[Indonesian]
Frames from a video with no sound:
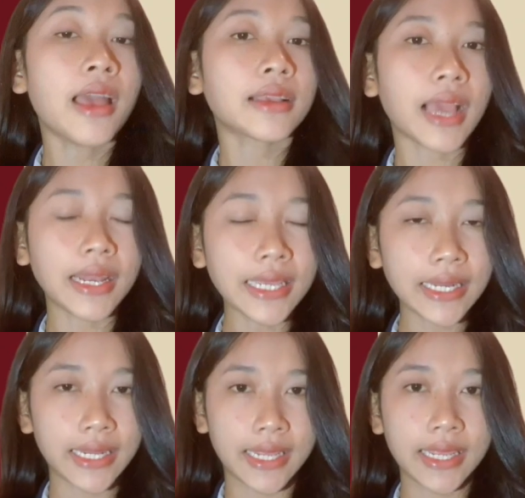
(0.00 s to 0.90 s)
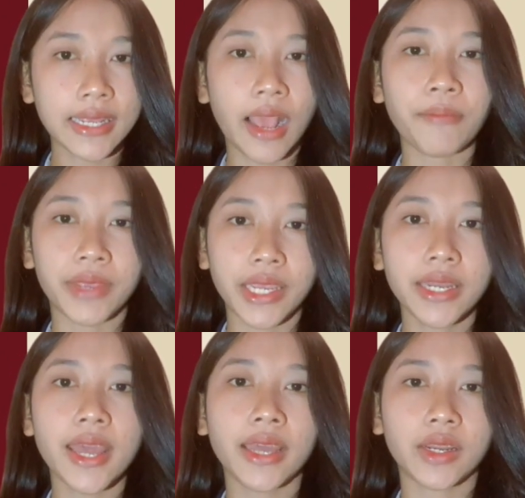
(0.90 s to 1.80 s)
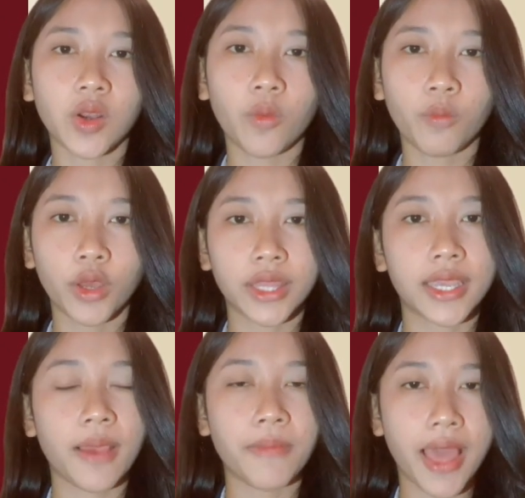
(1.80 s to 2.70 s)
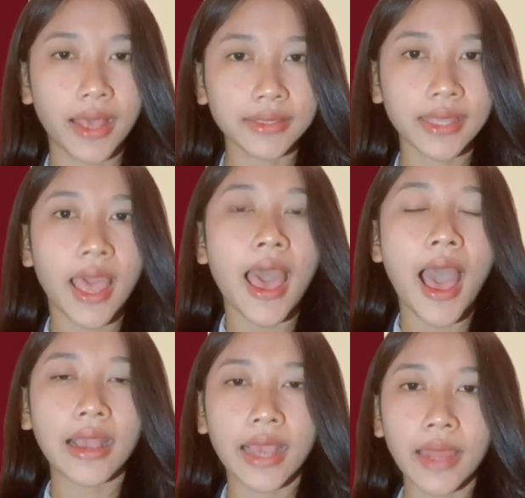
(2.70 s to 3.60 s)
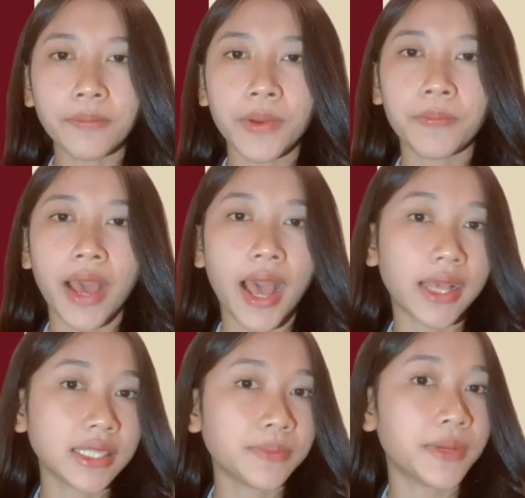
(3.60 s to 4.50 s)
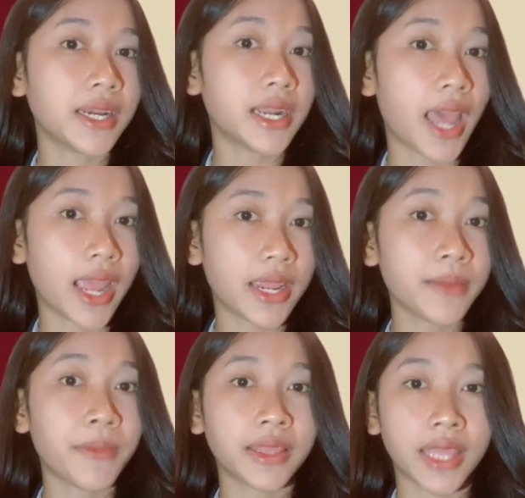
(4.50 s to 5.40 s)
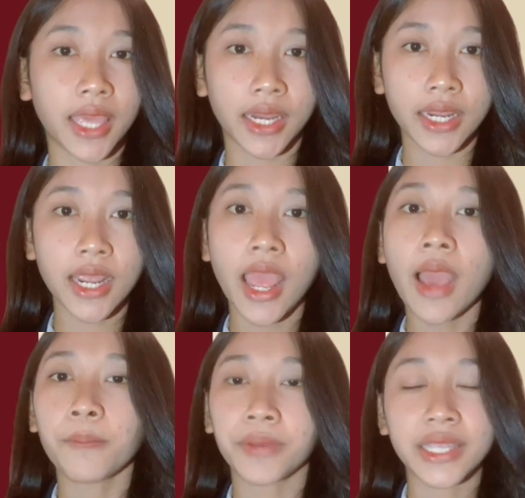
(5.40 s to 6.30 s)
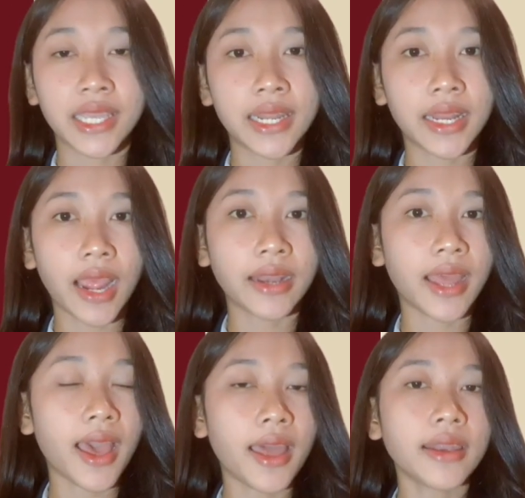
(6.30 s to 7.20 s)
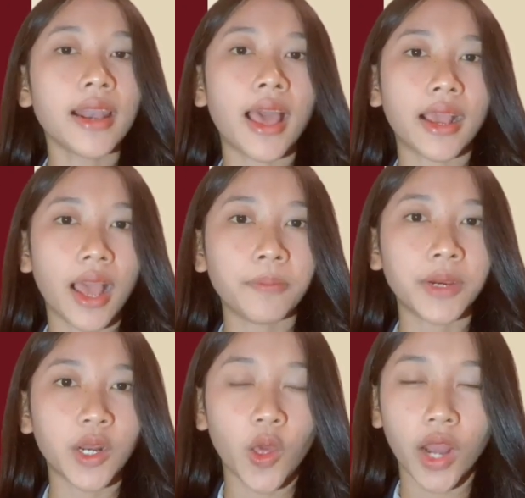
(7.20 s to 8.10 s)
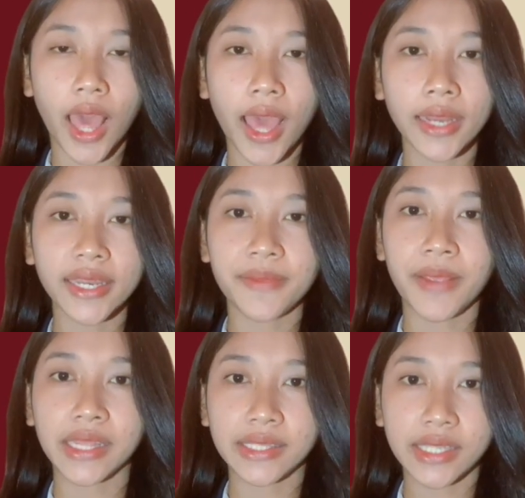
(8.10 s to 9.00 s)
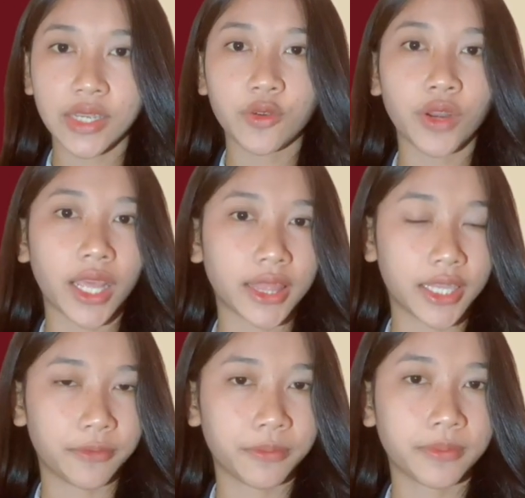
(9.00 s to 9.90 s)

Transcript: Kali ini kami dari kelompok 13 akan membahas mengenai materi penyederhanaan langkah pengelolaan dimensi kuratif.